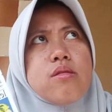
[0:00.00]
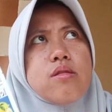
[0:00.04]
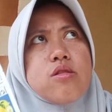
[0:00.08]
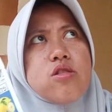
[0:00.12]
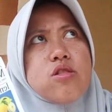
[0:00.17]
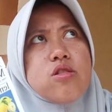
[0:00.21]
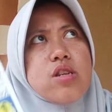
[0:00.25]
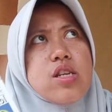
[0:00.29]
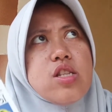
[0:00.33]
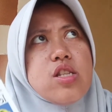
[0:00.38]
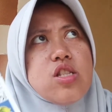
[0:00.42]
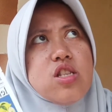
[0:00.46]

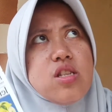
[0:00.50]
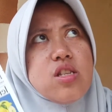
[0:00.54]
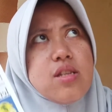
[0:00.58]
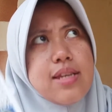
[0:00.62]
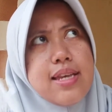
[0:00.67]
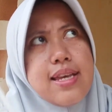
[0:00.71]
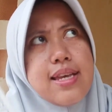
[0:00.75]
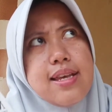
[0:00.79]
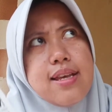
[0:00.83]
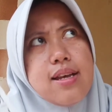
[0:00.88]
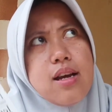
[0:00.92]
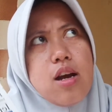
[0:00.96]

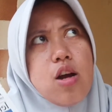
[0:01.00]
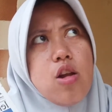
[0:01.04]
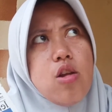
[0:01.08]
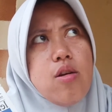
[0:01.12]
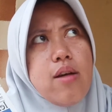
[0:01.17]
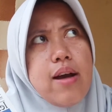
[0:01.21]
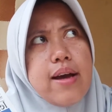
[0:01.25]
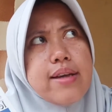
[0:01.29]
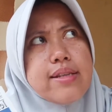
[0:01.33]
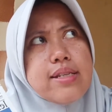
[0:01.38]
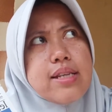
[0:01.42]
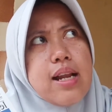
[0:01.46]
C
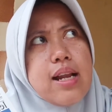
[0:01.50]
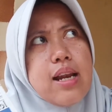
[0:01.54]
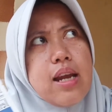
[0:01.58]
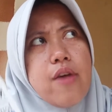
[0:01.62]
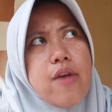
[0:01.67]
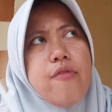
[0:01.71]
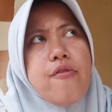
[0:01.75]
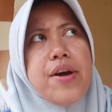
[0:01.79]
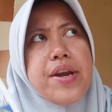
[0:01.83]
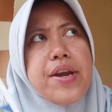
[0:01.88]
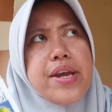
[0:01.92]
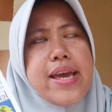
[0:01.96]
kalau nggak
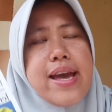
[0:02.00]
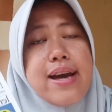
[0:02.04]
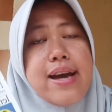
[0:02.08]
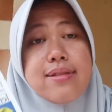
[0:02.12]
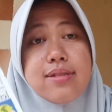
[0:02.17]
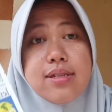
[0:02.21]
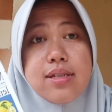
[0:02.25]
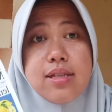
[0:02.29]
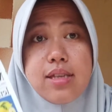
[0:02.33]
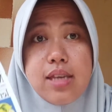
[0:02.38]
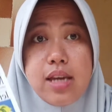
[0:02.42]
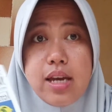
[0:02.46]
salah
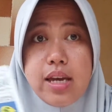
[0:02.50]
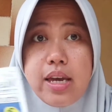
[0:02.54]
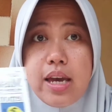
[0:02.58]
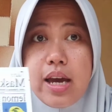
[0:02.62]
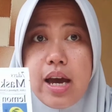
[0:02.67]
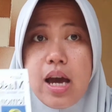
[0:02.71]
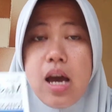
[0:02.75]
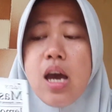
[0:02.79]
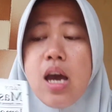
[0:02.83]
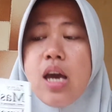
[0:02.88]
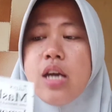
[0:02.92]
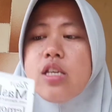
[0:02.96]
variansnya
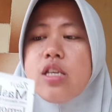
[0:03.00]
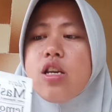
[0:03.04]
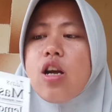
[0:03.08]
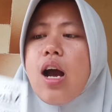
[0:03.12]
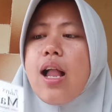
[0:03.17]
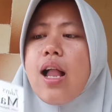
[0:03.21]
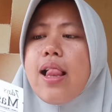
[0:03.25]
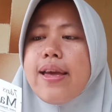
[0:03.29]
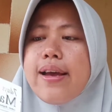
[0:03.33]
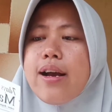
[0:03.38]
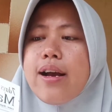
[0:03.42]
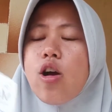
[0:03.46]
ya ya
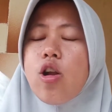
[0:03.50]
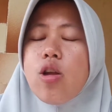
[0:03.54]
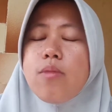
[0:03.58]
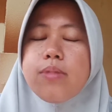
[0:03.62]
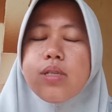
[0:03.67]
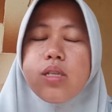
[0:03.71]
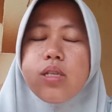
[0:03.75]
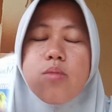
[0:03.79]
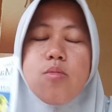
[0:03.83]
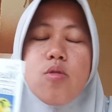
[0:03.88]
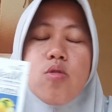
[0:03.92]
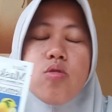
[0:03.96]
kalian kalau
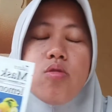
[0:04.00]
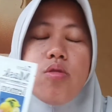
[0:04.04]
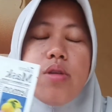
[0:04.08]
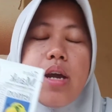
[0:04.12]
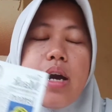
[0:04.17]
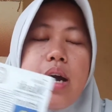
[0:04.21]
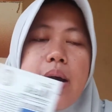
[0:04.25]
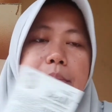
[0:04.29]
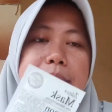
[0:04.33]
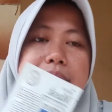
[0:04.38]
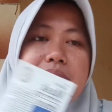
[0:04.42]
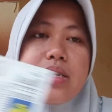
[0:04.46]
misalnya mau
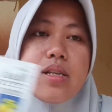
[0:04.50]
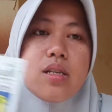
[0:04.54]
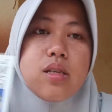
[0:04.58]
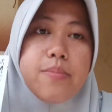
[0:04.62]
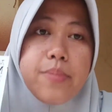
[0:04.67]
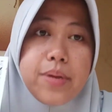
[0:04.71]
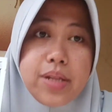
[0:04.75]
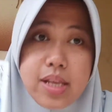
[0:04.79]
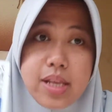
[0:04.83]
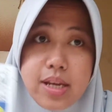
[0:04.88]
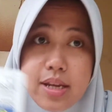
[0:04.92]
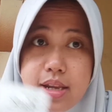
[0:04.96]
gunakan masker
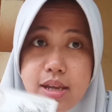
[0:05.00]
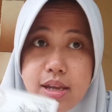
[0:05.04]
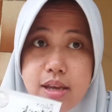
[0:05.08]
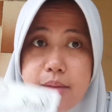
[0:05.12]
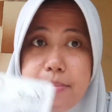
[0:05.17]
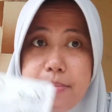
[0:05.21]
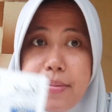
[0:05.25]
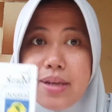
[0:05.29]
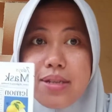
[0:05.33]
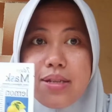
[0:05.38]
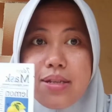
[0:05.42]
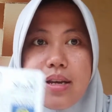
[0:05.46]
seperti
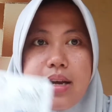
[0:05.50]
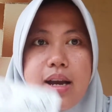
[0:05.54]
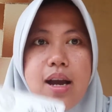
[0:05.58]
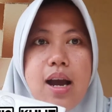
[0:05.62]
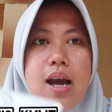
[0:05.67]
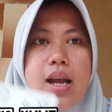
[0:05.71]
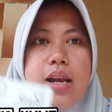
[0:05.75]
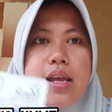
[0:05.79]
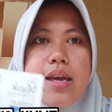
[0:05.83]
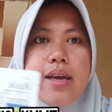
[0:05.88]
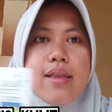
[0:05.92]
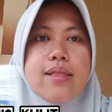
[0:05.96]
ini pastikan
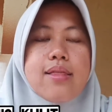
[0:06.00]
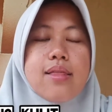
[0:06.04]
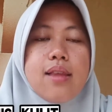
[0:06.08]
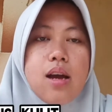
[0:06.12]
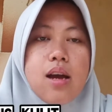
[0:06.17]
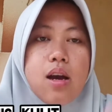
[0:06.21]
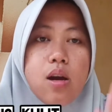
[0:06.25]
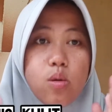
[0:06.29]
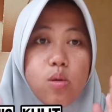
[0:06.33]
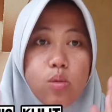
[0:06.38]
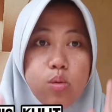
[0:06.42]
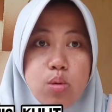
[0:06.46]
kalian
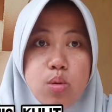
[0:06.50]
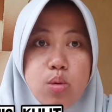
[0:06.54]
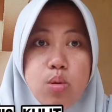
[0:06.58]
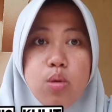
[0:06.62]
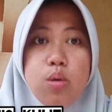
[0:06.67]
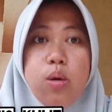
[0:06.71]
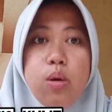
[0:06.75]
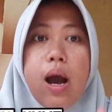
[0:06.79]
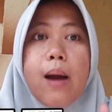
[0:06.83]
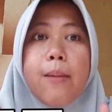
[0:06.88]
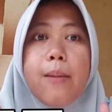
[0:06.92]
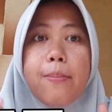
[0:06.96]

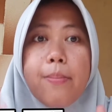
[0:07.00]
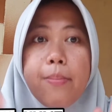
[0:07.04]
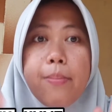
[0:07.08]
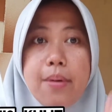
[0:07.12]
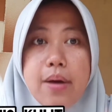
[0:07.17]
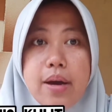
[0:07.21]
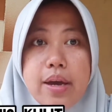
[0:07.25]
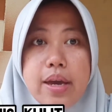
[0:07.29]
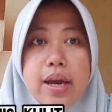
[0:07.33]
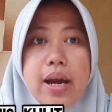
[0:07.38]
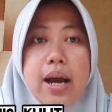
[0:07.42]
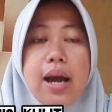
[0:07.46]
tahu
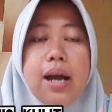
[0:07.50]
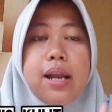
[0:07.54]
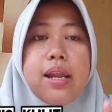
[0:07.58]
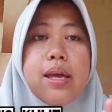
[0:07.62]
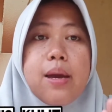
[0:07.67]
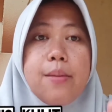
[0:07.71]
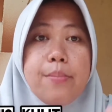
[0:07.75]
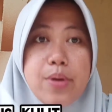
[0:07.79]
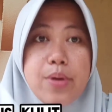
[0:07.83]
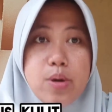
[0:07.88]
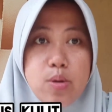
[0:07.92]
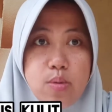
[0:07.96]
apa yang
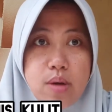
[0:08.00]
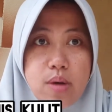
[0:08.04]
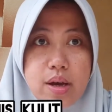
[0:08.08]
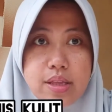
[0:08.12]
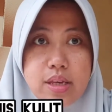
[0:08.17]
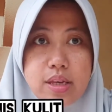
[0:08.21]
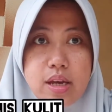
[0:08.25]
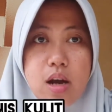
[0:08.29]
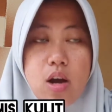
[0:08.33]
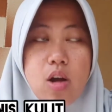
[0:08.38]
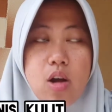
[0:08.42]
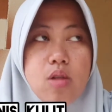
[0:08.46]
kalian
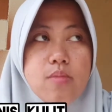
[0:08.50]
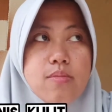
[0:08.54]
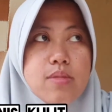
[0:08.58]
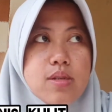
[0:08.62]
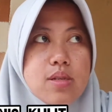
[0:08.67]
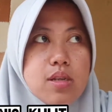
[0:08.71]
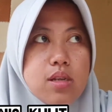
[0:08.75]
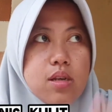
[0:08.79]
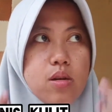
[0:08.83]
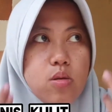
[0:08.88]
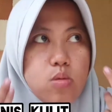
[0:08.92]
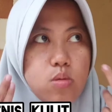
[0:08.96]
perlukan ya kalau
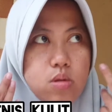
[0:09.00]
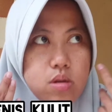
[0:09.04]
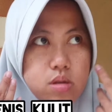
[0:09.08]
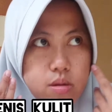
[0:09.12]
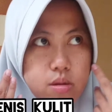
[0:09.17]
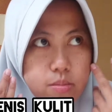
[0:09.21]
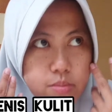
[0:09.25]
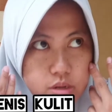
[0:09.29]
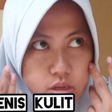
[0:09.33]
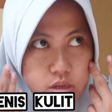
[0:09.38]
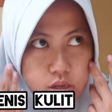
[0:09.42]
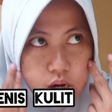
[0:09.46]
misalnya
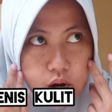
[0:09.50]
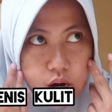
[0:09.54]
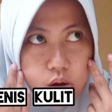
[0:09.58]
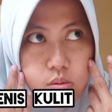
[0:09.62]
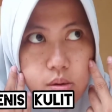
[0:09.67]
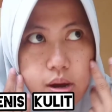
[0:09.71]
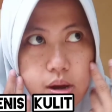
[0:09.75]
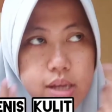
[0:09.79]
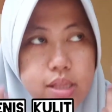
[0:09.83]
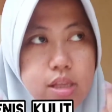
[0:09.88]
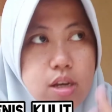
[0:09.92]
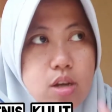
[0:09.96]
kulitnya
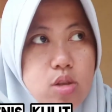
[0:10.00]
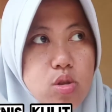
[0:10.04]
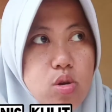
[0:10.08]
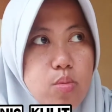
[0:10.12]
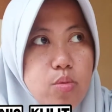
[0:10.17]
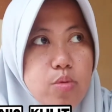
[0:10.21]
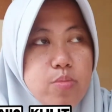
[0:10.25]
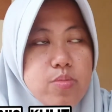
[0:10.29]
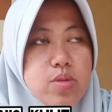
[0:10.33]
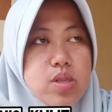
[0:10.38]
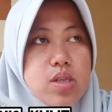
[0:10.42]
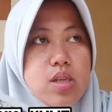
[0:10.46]
berjerawat
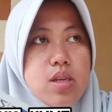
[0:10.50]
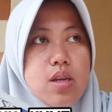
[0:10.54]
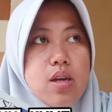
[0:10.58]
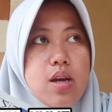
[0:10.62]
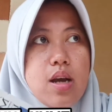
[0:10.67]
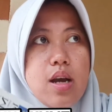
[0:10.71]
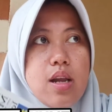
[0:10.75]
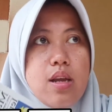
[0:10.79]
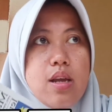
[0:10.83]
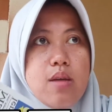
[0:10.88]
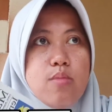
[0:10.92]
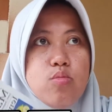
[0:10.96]
ataupun misalnya
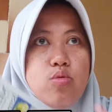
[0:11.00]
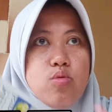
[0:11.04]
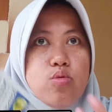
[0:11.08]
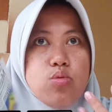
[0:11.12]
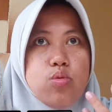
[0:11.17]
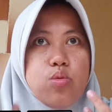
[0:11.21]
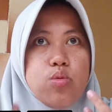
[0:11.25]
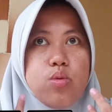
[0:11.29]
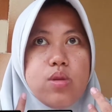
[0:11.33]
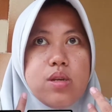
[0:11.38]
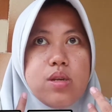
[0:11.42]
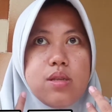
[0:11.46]
kalian
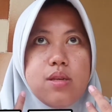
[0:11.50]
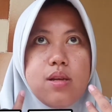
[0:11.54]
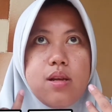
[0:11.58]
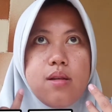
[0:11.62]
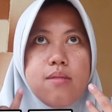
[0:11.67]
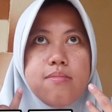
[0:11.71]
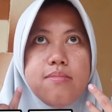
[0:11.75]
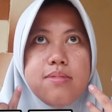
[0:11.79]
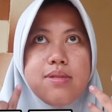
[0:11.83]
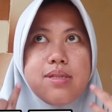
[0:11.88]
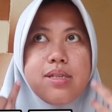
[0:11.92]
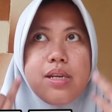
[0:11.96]
butuh kulitnya
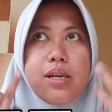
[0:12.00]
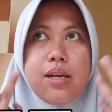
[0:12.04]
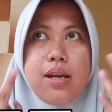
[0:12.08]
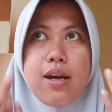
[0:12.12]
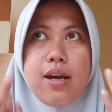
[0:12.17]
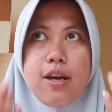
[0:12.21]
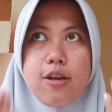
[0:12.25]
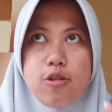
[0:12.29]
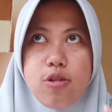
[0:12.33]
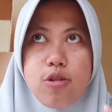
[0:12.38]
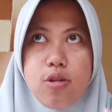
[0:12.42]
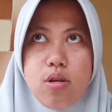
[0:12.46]
lebih
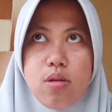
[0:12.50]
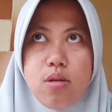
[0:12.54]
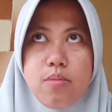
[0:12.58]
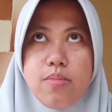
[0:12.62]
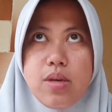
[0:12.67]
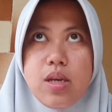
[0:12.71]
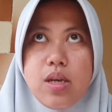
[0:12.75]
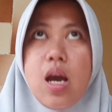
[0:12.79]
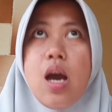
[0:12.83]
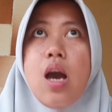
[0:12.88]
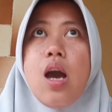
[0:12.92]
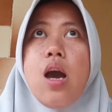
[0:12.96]
cerah atau
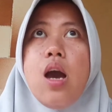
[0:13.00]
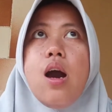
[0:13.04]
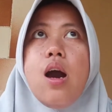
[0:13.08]
lebih